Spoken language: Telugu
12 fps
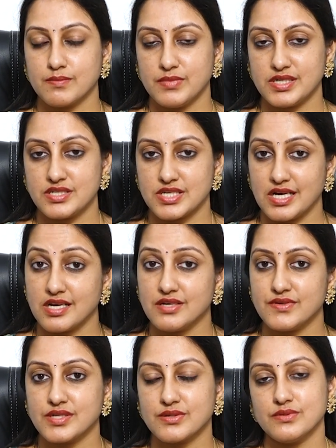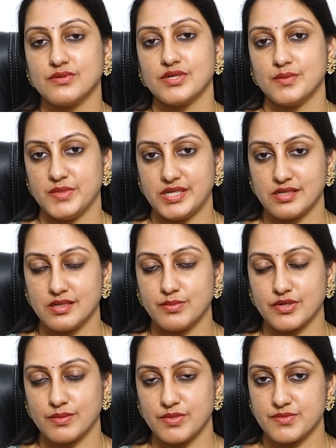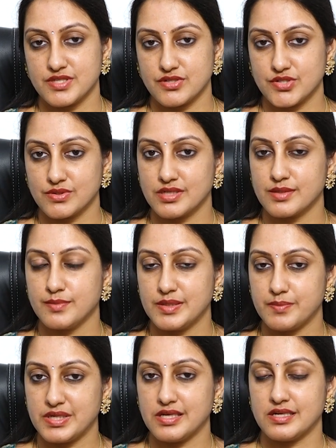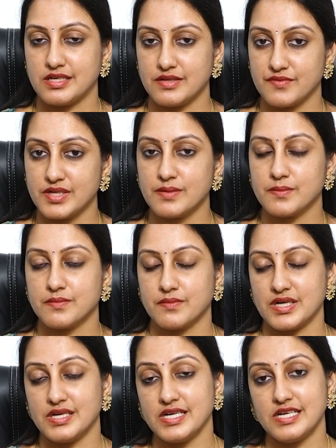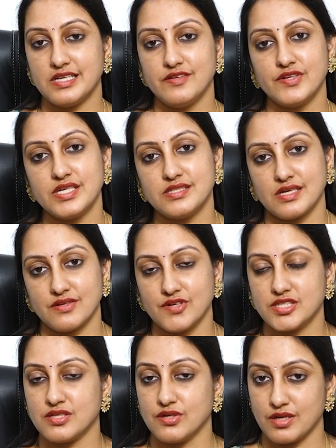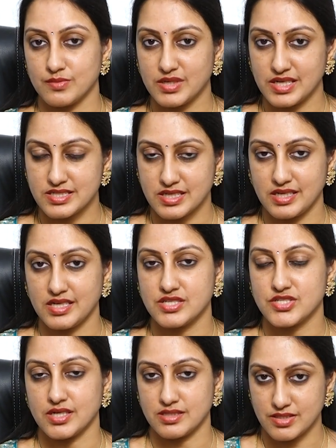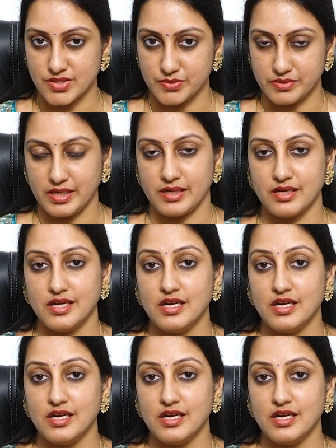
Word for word: బట్ చాలా వరకు కొన్ని మెడికల్ ప్రాబ్లమ్స్ షుగర్ బీపీ లాంటివి మళ్ళీ డెలివరీ తర్వాత నార్మలైజ్ అయ్యే ఛాన్సెస్ ఉన్నాయి